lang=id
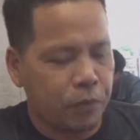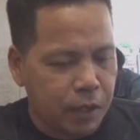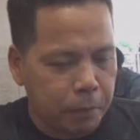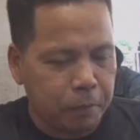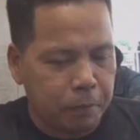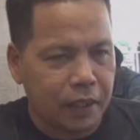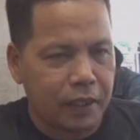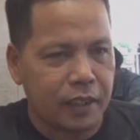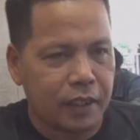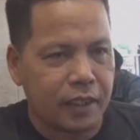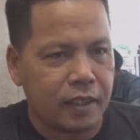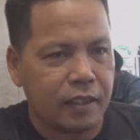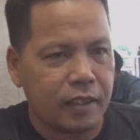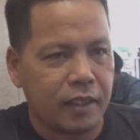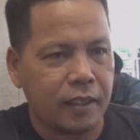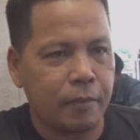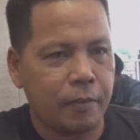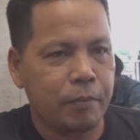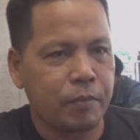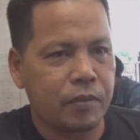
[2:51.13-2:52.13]
Cepat ini di
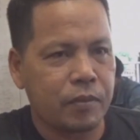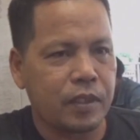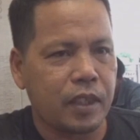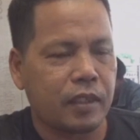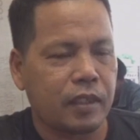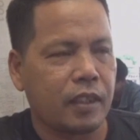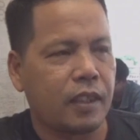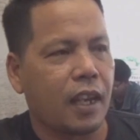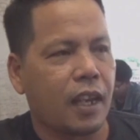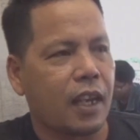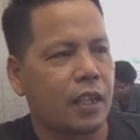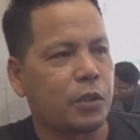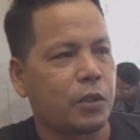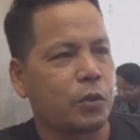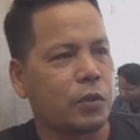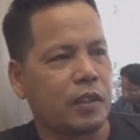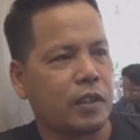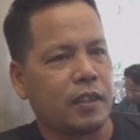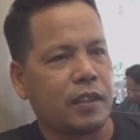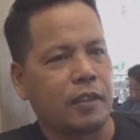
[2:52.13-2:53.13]

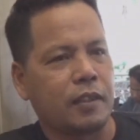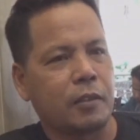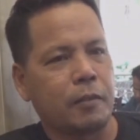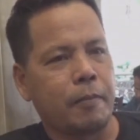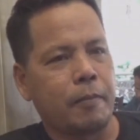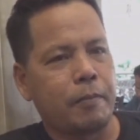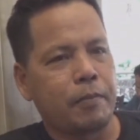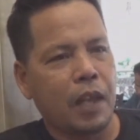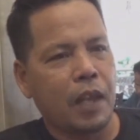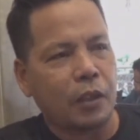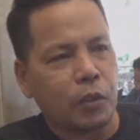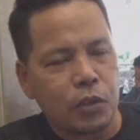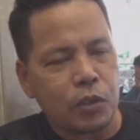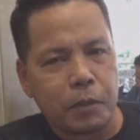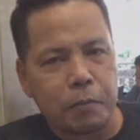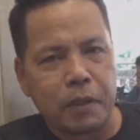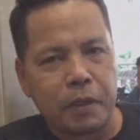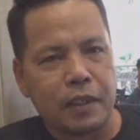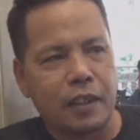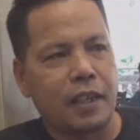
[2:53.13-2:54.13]
ditindaklanjuti gitu. atau
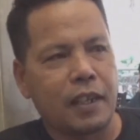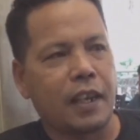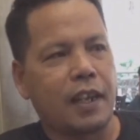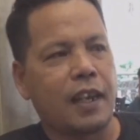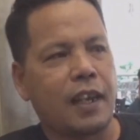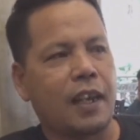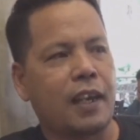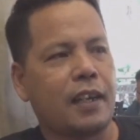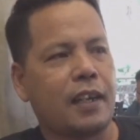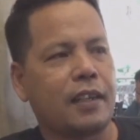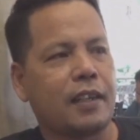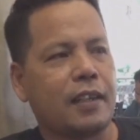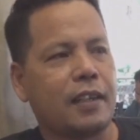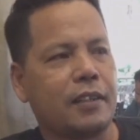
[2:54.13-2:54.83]
cepat dilelang. Ya.